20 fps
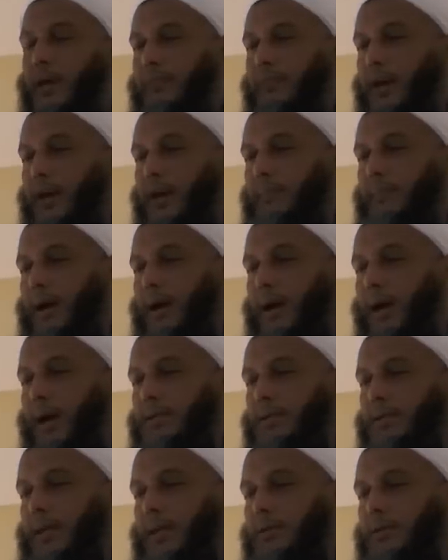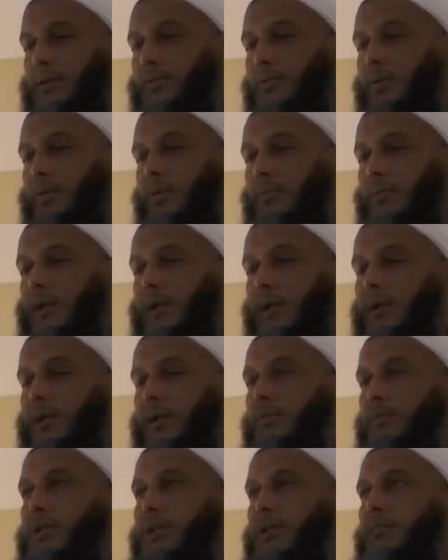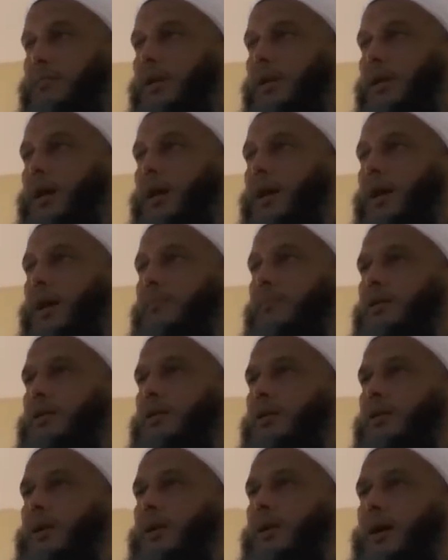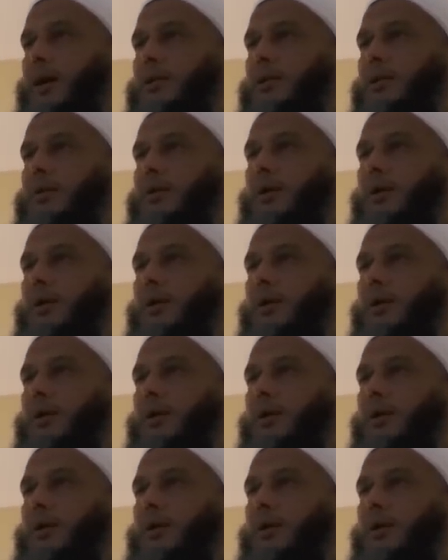فلما حصل الصلح بين المسلمين عام الجماعة